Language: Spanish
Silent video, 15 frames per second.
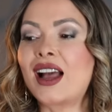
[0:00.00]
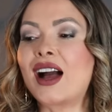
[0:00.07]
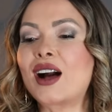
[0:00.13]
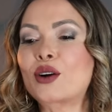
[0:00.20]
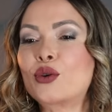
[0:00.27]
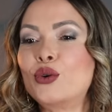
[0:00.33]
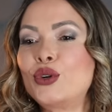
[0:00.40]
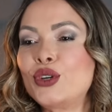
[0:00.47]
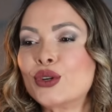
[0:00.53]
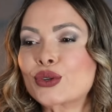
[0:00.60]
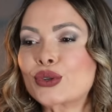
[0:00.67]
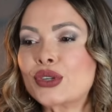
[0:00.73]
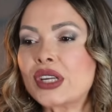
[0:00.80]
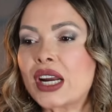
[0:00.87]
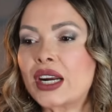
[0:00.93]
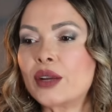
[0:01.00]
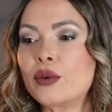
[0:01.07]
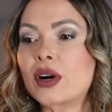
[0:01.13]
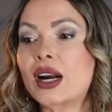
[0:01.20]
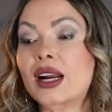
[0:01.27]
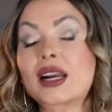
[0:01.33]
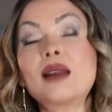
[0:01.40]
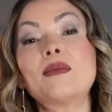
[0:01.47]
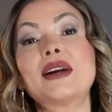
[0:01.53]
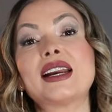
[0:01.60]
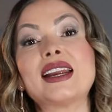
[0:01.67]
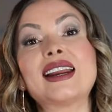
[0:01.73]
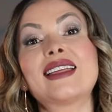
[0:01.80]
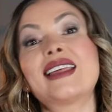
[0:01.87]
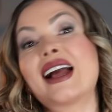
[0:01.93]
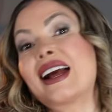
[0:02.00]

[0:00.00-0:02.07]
a curiosear y buscar la manera de